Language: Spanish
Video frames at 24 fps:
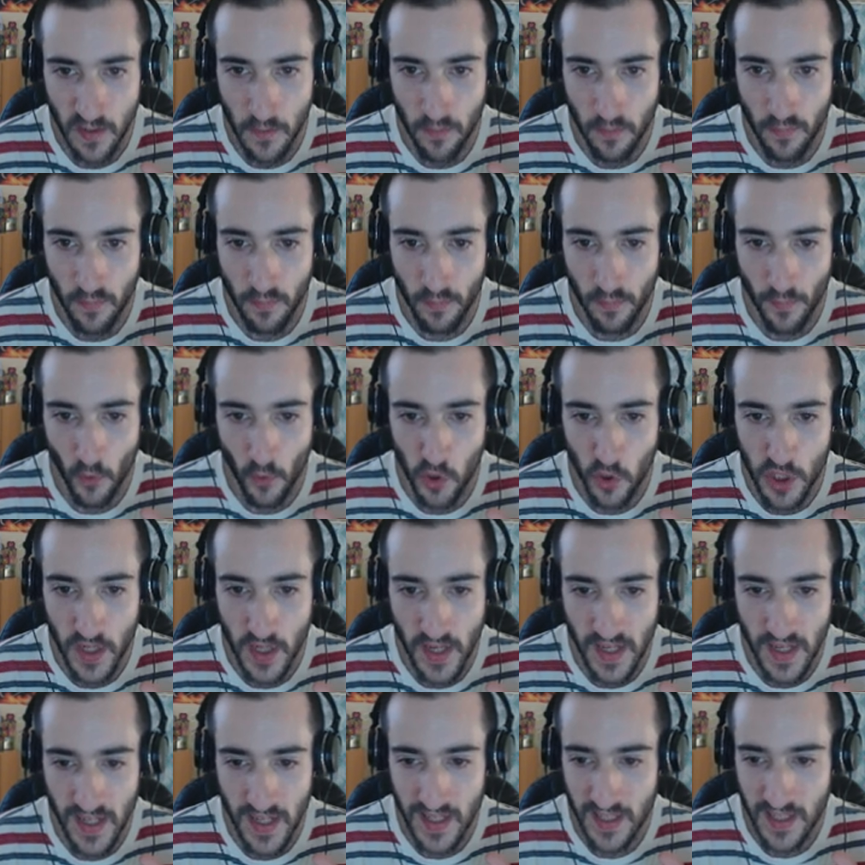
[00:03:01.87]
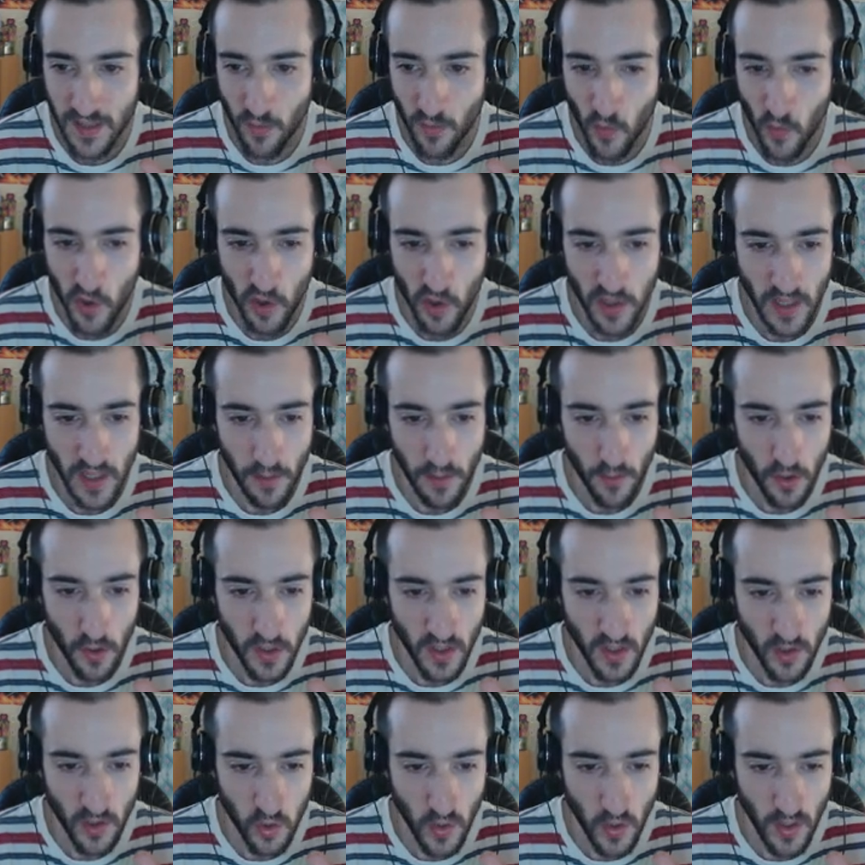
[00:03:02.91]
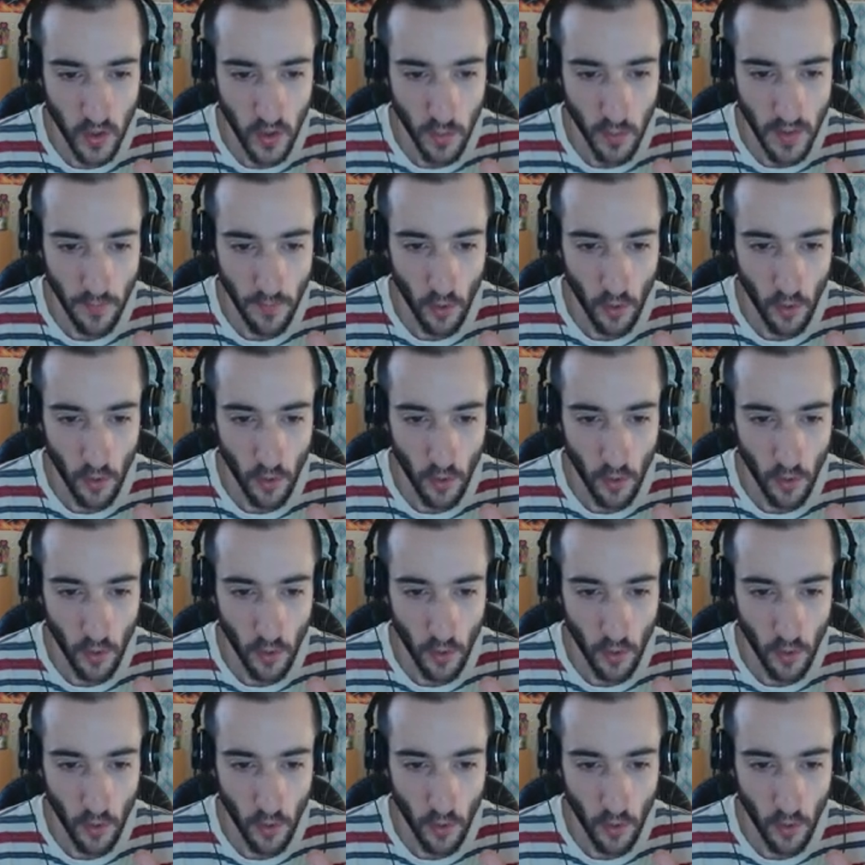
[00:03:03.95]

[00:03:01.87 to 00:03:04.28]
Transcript: muchas, muchos cambios en su anatomía,